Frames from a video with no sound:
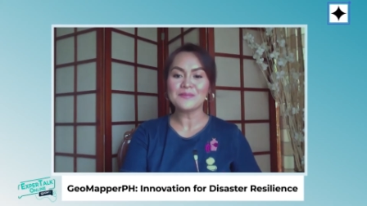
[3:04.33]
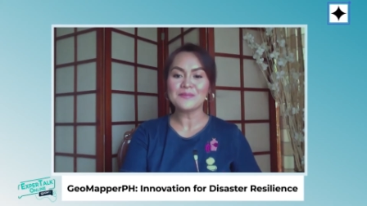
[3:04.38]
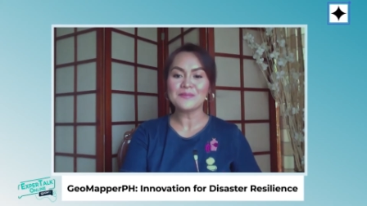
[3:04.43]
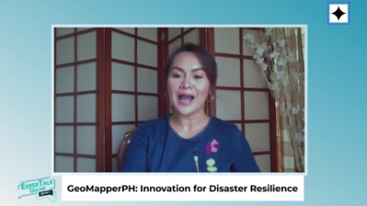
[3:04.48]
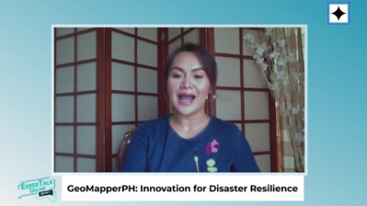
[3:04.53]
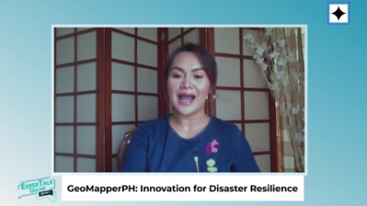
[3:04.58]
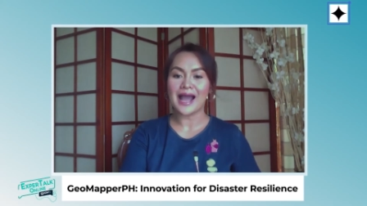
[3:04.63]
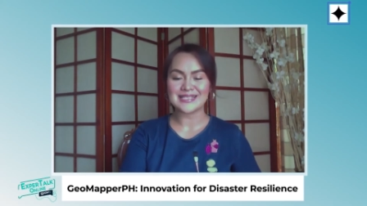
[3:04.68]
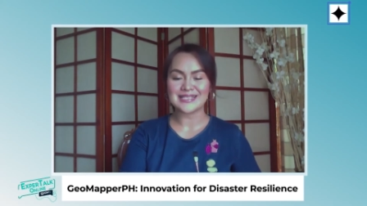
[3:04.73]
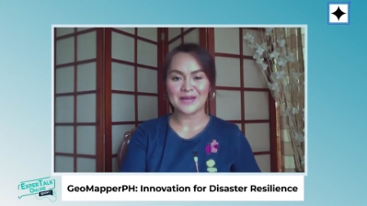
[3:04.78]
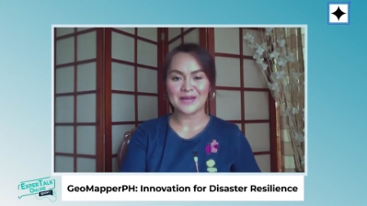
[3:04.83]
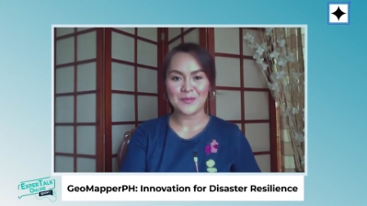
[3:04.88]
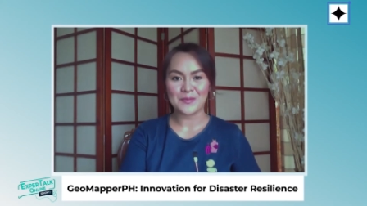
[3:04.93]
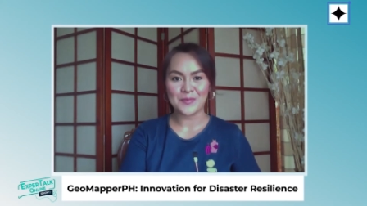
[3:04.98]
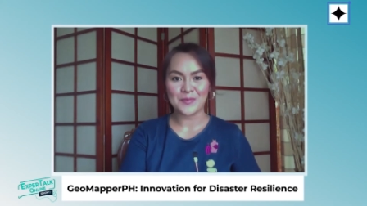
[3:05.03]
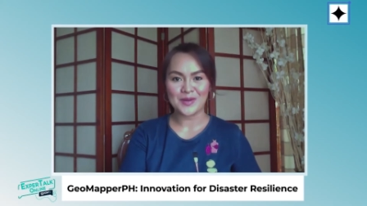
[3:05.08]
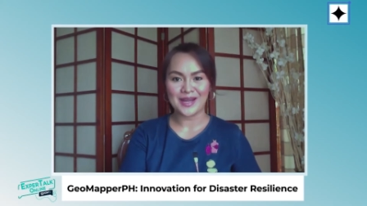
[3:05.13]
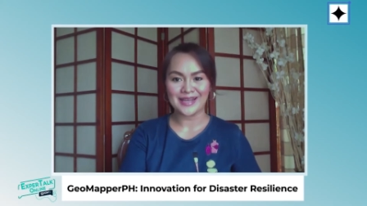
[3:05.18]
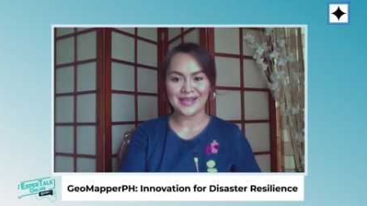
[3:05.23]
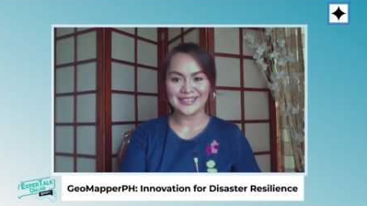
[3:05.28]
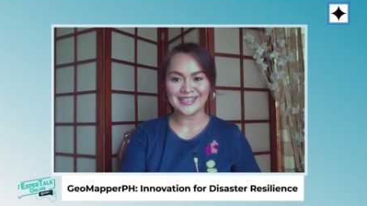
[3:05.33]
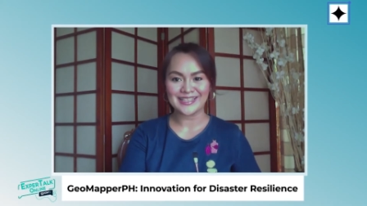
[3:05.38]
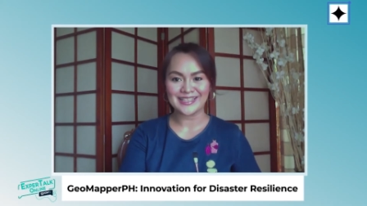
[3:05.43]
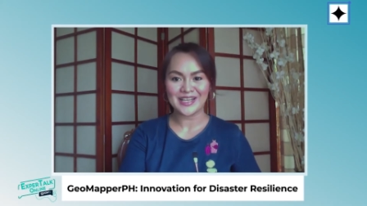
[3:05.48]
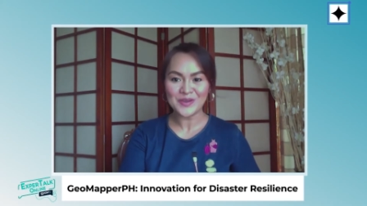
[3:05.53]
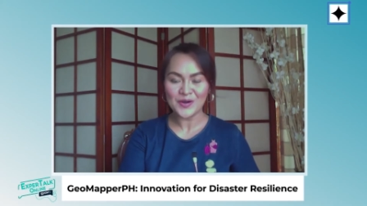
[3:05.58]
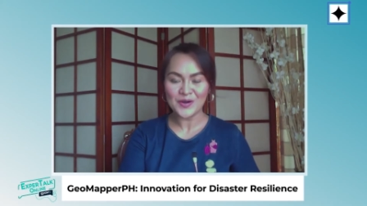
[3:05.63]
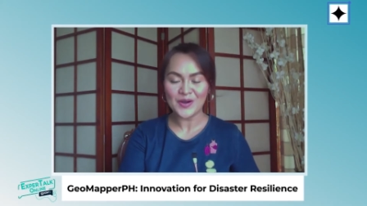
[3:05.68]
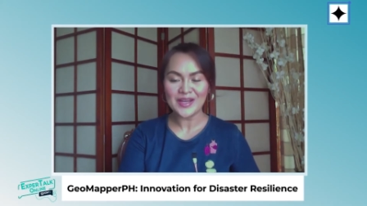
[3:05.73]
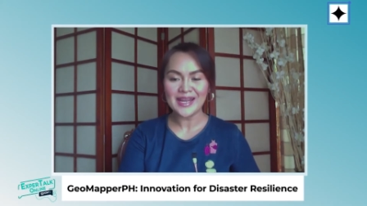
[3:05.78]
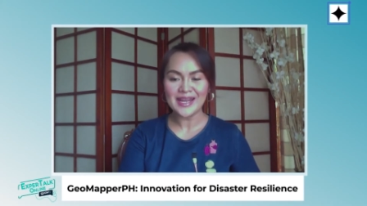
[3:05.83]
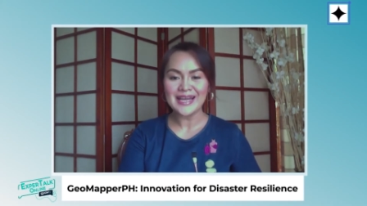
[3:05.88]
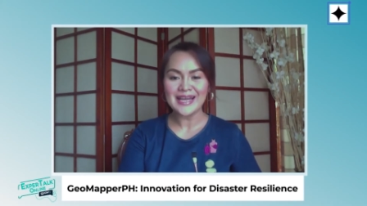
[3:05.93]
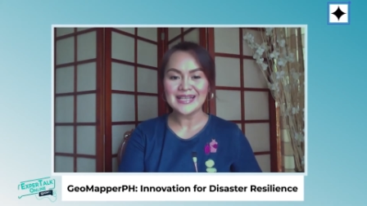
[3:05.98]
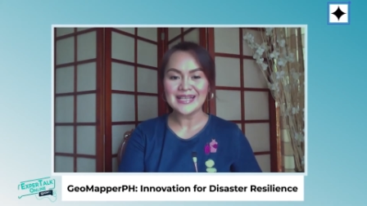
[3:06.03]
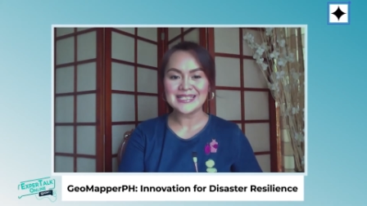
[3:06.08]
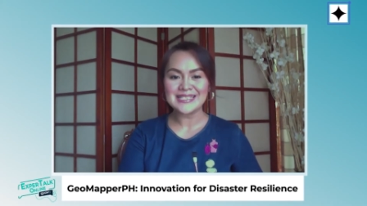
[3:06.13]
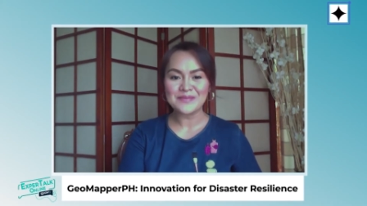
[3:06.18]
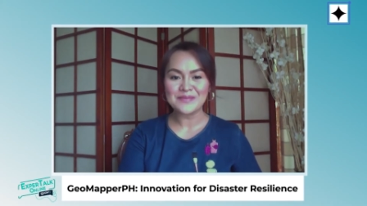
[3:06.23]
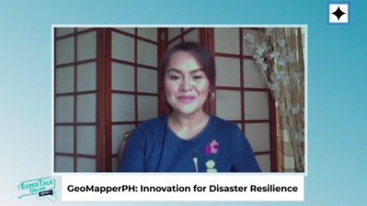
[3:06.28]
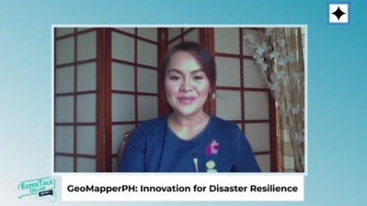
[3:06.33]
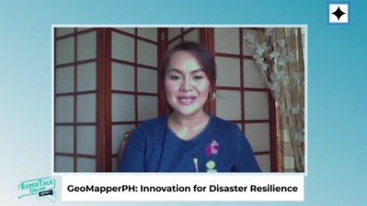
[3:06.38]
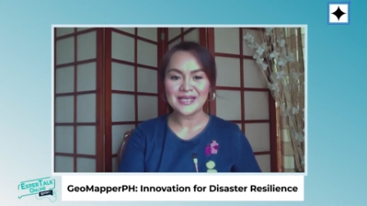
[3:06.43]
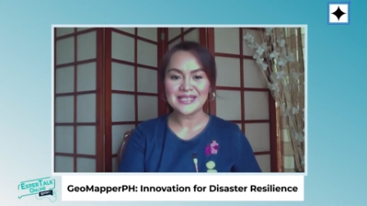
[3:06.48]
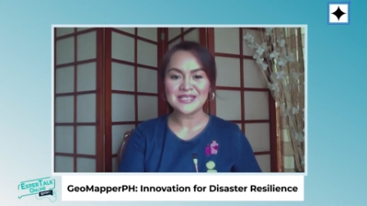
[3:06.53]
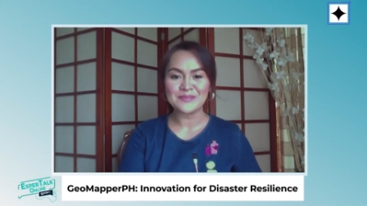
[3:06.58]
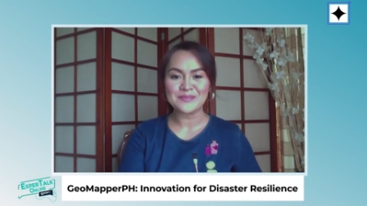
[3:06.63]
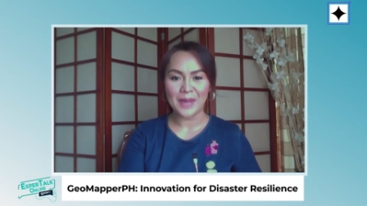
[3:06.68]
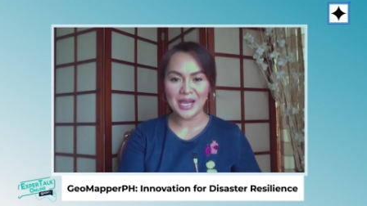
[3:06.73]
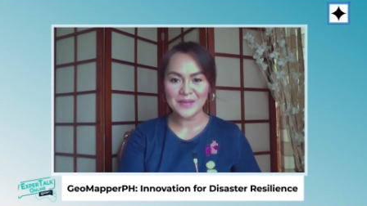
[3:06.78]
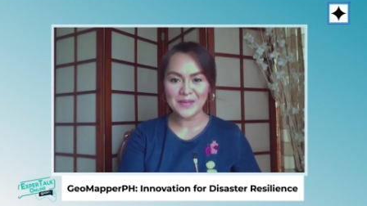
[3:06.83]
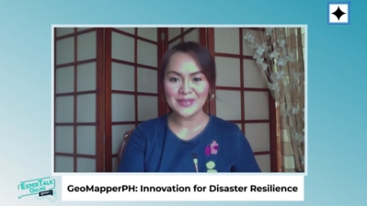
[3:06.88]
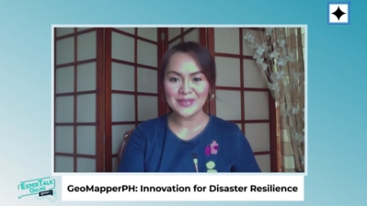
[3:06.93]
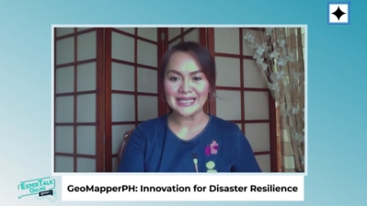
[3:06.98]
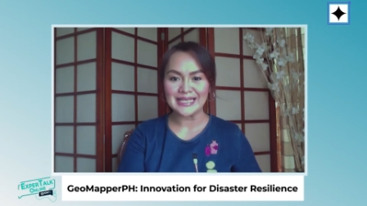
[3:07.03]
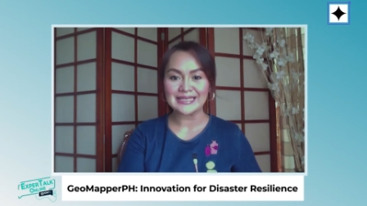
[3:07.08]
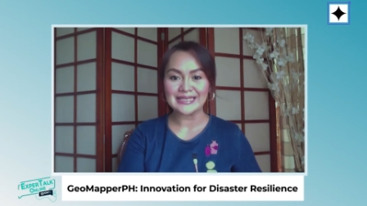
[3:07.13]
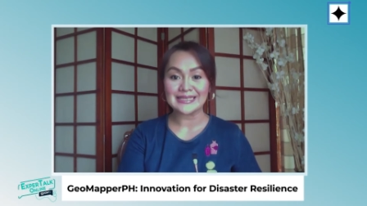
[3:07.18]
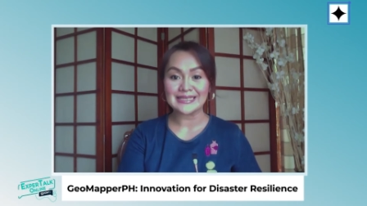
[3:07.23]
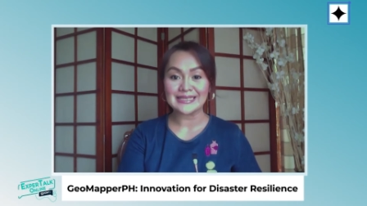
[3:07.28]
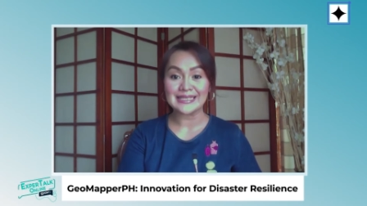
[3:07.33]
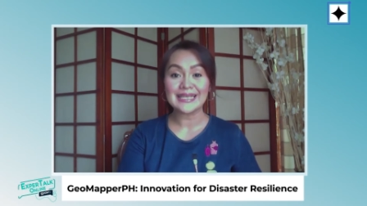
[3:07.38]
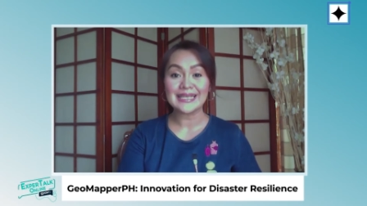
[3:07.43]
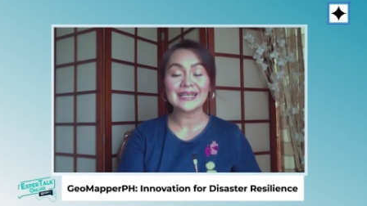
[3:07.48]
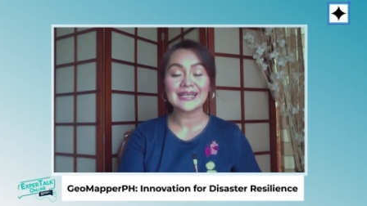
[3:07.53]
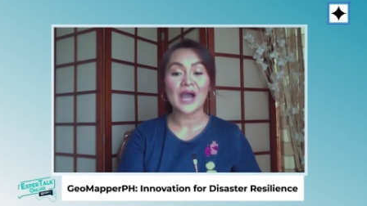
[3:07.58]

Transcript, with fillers: makakasama po natin ngayon si Ms. Maybelline T.